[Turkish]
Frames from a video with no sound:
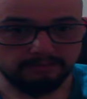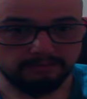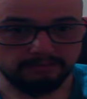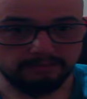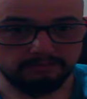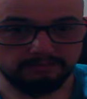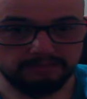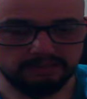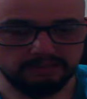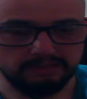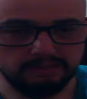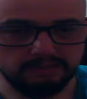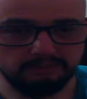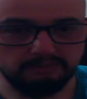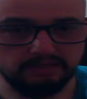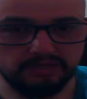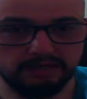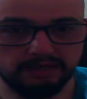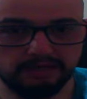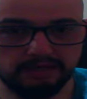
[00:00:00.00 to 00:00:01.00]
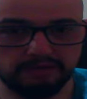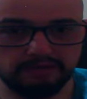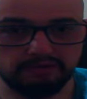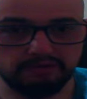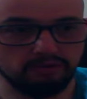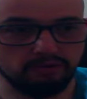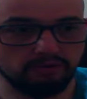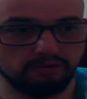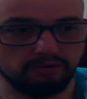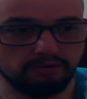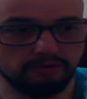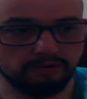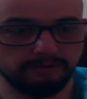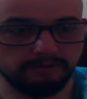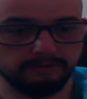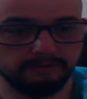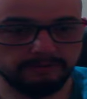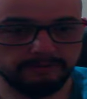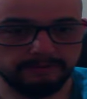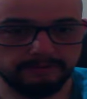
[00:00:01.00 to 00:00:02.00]
Başka bir çaresi yok.
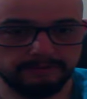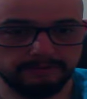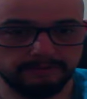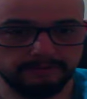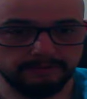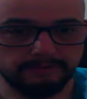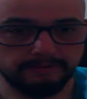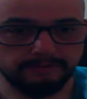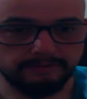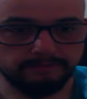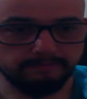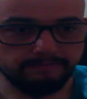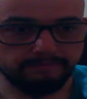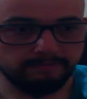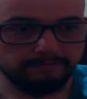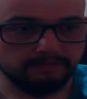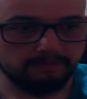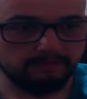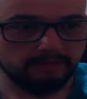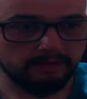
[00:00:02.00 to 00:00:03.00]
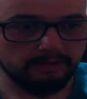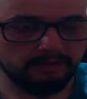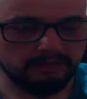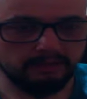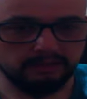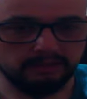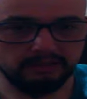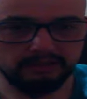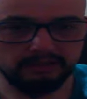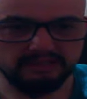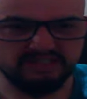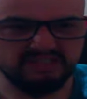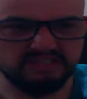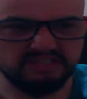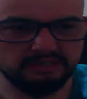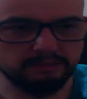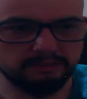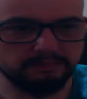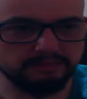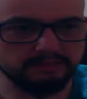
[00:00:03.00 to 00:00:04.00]
Renha'da
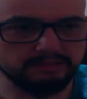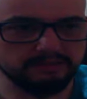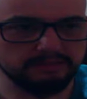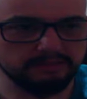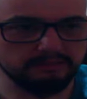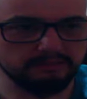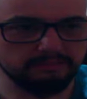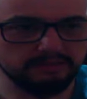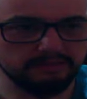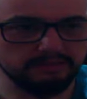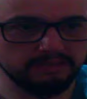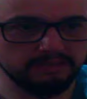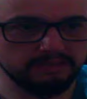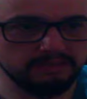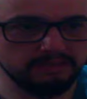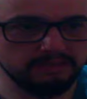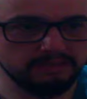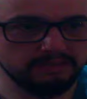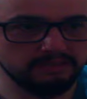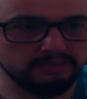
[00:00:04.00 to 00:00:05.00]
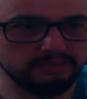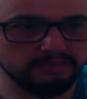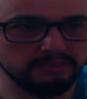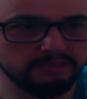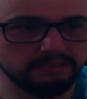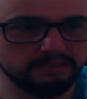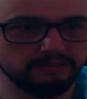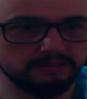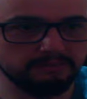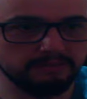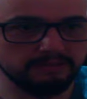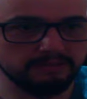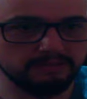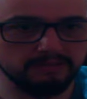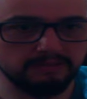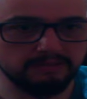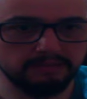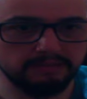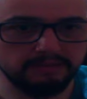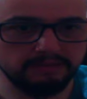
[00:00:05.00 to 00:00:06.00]
kıstırıp kıstırıp indireceğiz. Kıstırıp
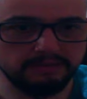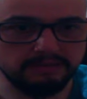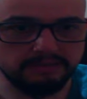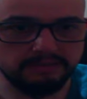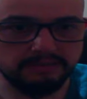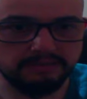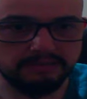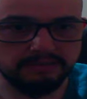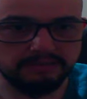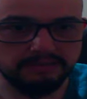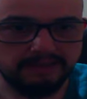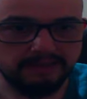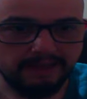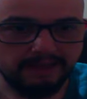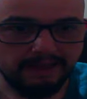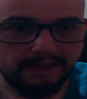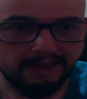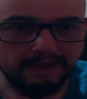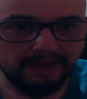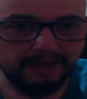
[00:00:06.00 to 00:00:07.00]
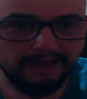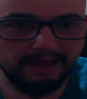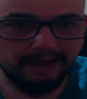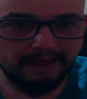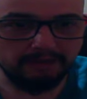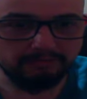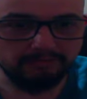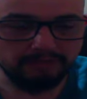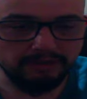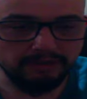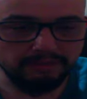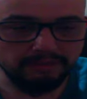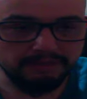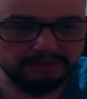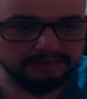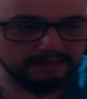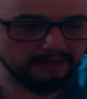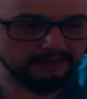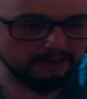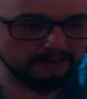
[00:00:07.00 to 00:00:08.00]
kıstırıp indireceğiz. Aha burada
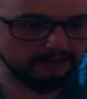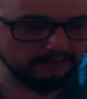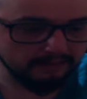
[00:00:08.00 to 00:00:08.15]
mesela.